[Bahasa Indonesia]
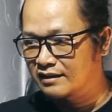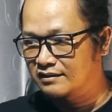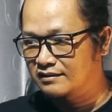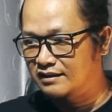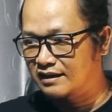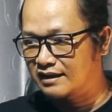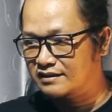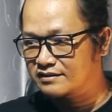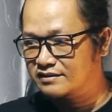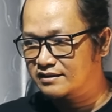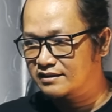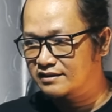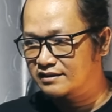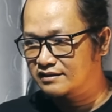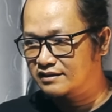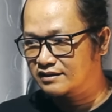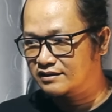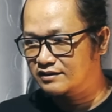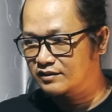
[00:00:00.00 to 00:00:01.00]
Dilansir
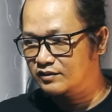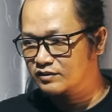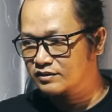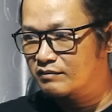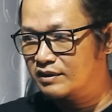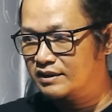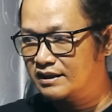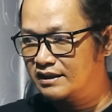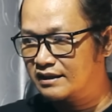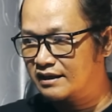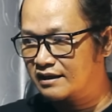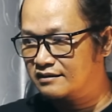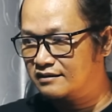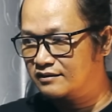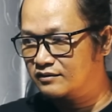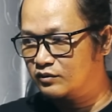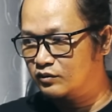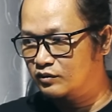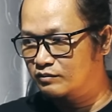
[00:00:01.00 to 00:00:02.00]
Detik News, penghinaan
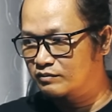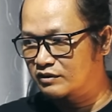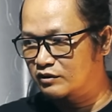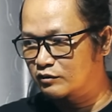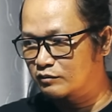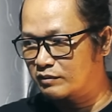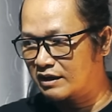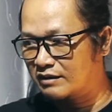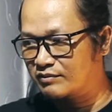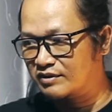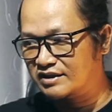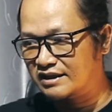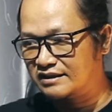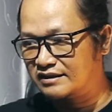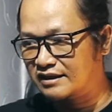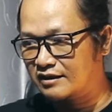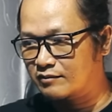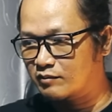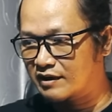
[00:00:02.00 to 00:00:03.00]
itu berupa
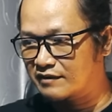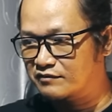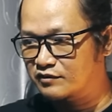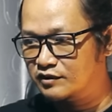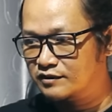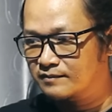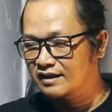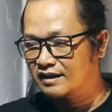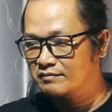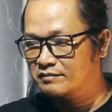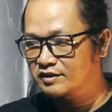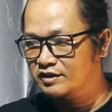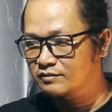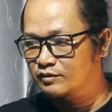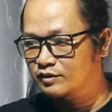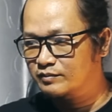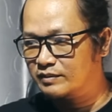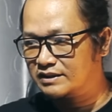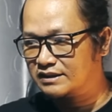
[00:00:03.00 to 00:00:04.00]
pernyataan Mahfud yang
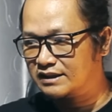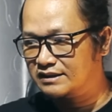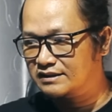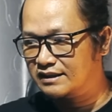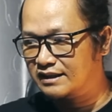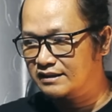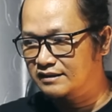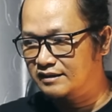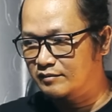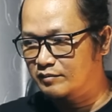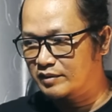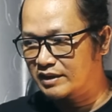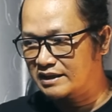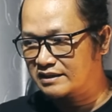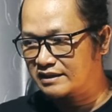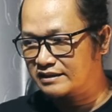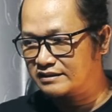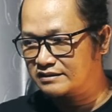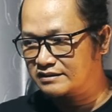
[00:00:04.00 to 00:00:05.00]
menyebut pertanyaan
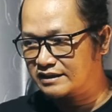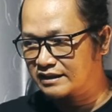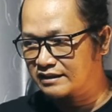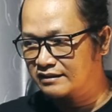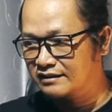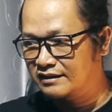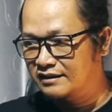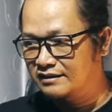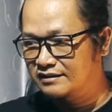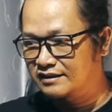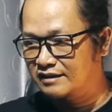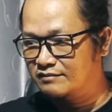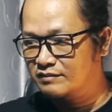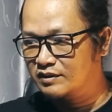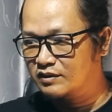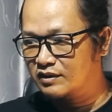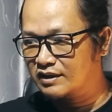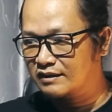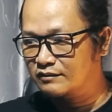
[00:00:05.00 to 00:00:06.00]
Gibran receh dan
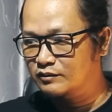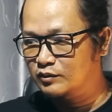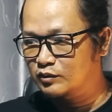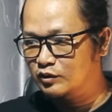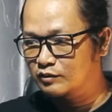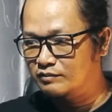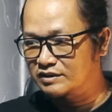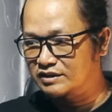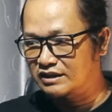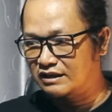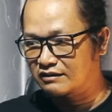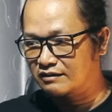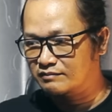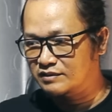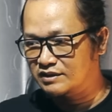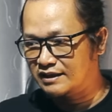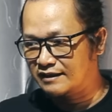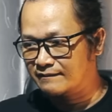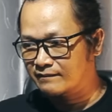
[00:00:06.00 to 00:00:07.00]
menolak untuk
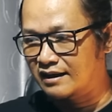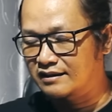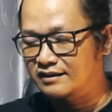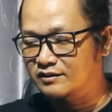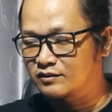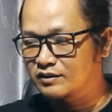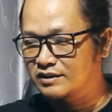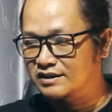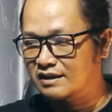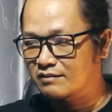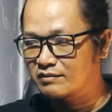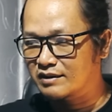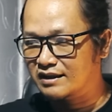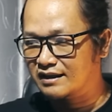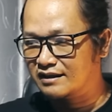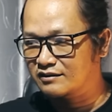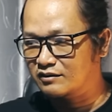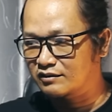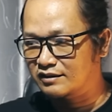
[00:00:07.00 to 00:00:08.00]
menjawabnya. Hal itu
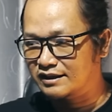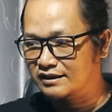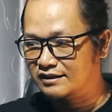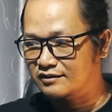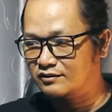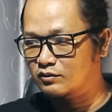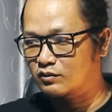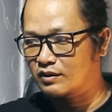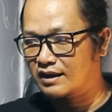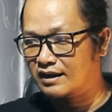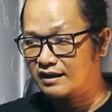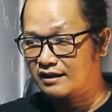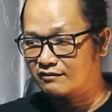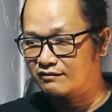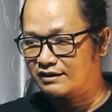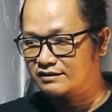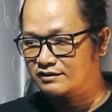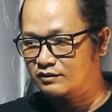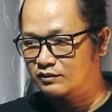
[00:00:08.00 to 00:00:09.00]
disampaikan oleh Ketua
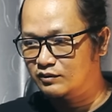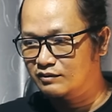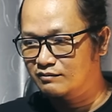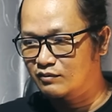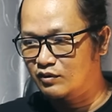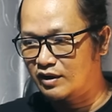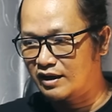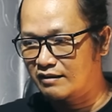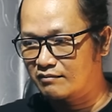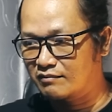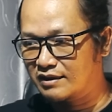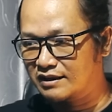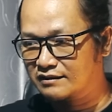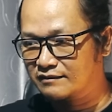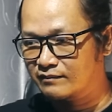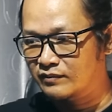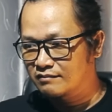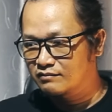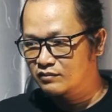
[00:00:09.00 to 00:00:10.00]
Awaslu Muhammad
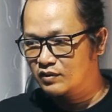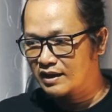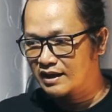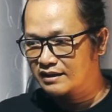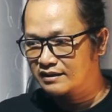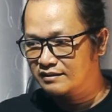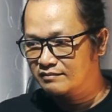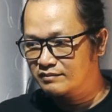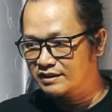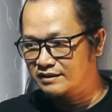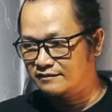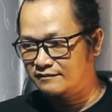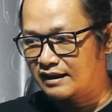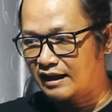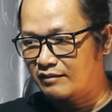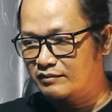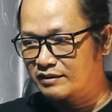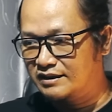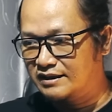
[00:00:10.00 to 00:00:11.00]
Mu'alimin.
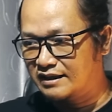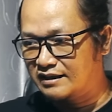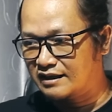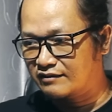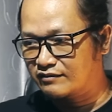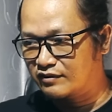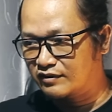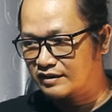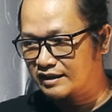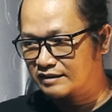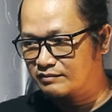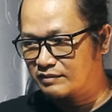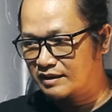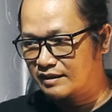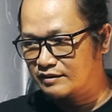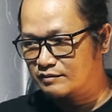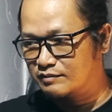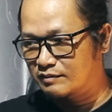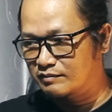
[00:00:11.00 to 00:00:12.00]
Kami dari Avokat
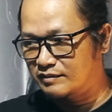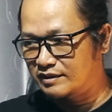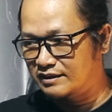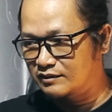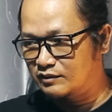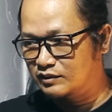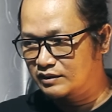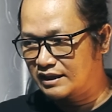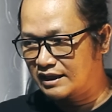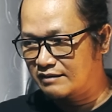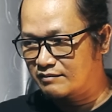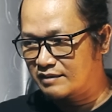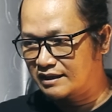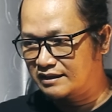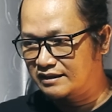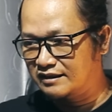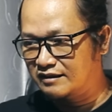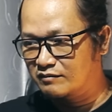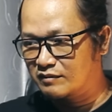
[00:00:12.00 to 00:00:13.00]
Pengawas Pemilu dalam
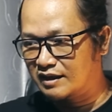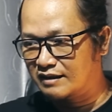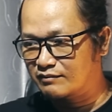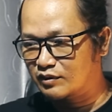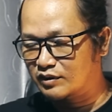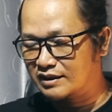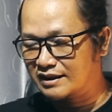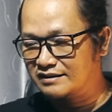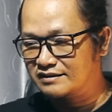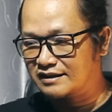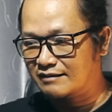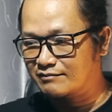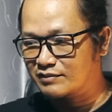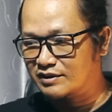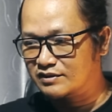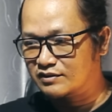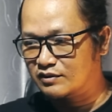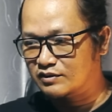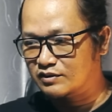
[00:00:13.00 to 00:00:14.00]
hal ini melaporkan
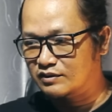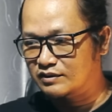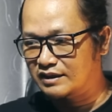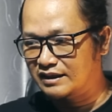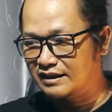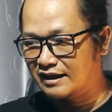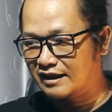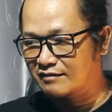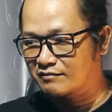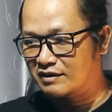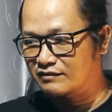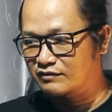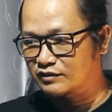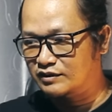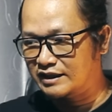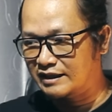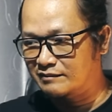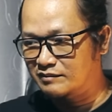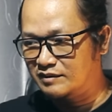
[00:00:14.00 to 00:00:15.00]
Capres 03
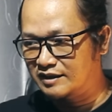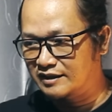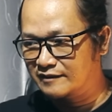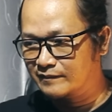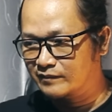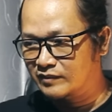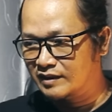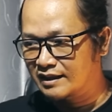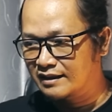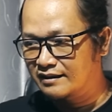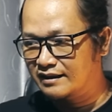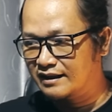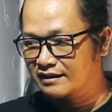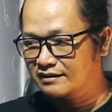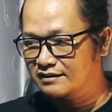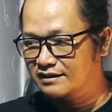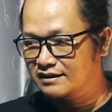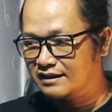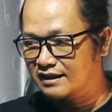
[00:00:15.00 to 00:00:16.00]
Mahfud MD
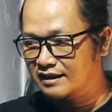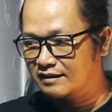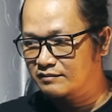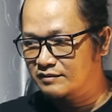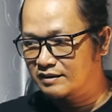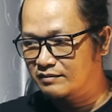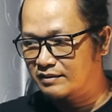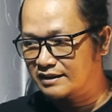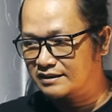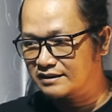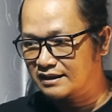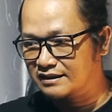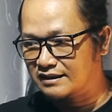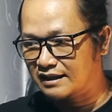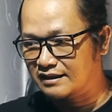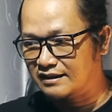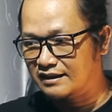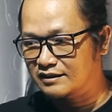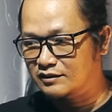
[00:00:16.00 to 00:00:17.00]
yang di dalam debatnya
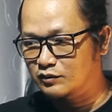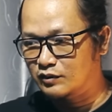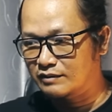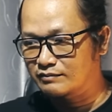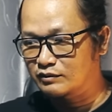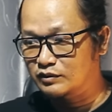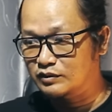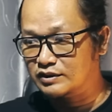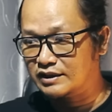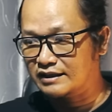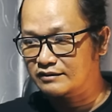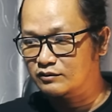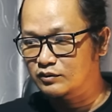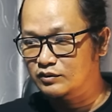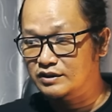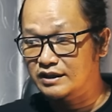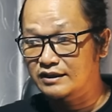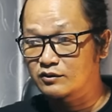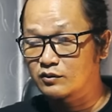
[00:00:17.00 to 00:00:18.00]
tanggal 21
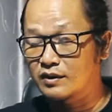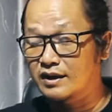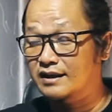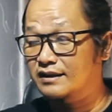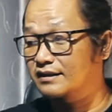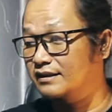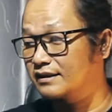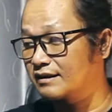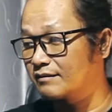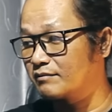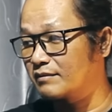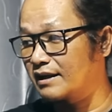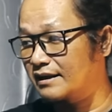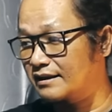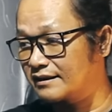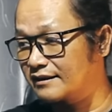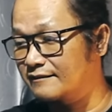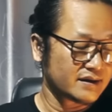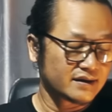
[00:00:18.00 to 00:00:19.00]
Januari
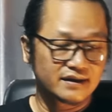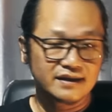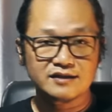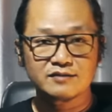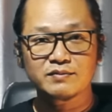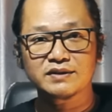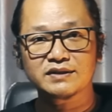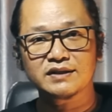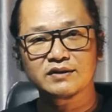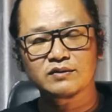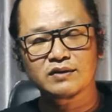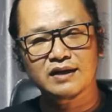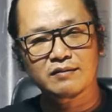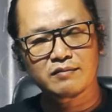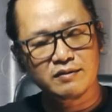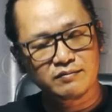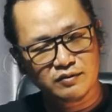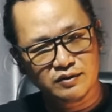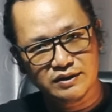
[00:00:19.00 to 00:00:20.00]
kemarin. Ya seperti itulah
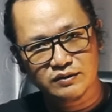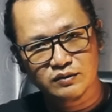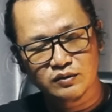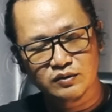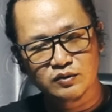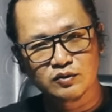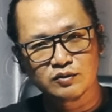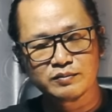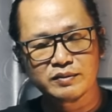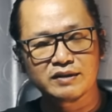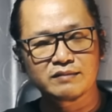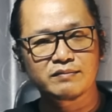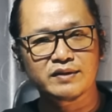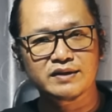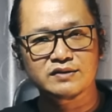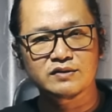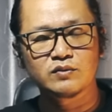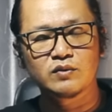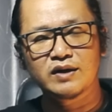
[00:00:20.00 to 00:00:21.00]
apapun itu untuk
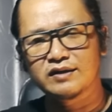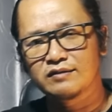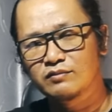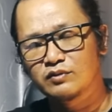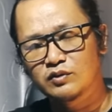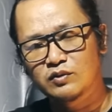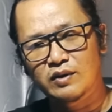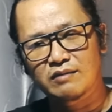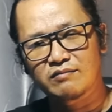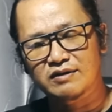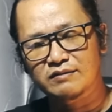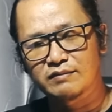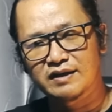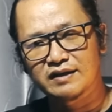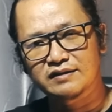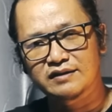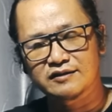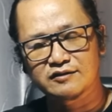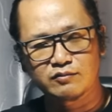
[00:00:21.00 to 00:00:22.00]
Pilpres 2024
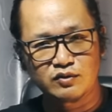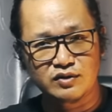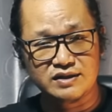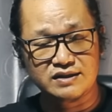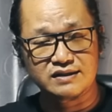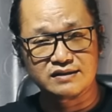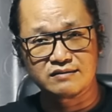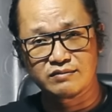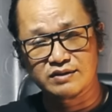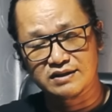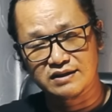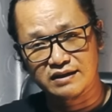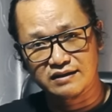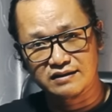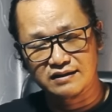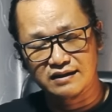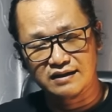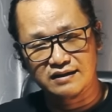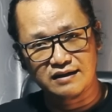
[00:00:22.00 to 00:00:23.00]
mendatang semoga saja
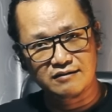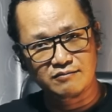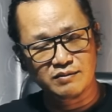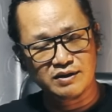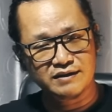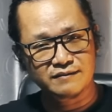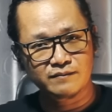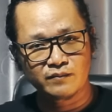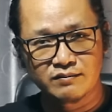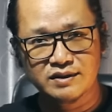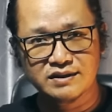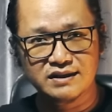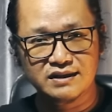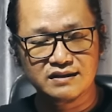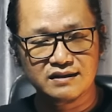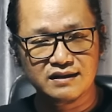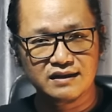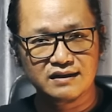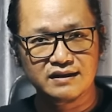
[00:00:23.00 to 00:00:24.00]
berjalan dengan aman,
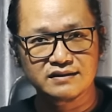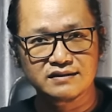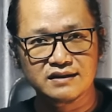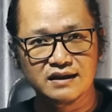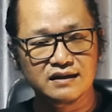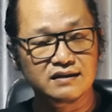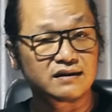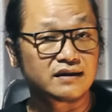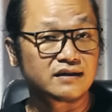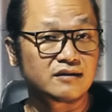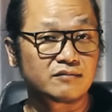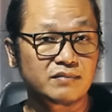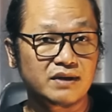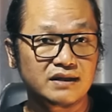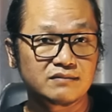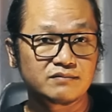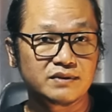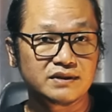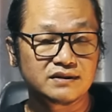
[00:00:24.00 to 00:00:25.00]
berjalan dengan lancar, dan yang
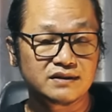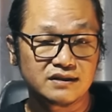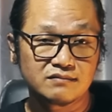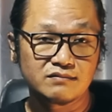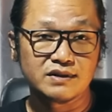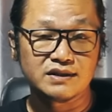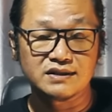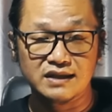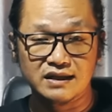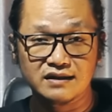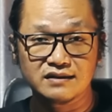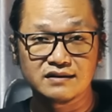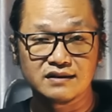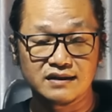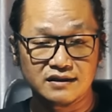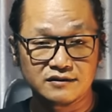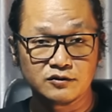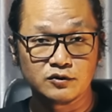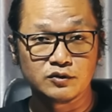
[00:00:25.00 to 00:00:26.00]
paling penting berjalan
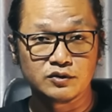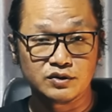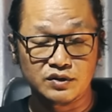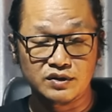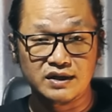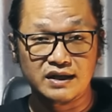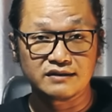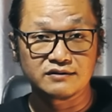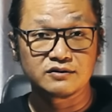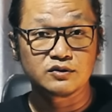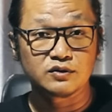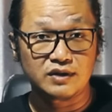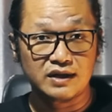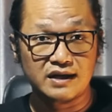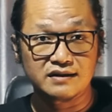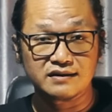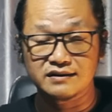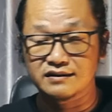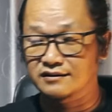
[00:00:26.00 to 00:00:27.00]
dengan jujur dan
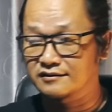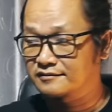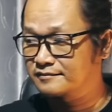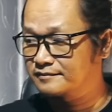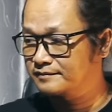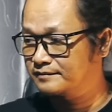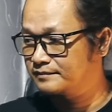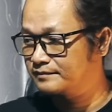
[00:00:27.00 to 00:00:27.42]
juga adil.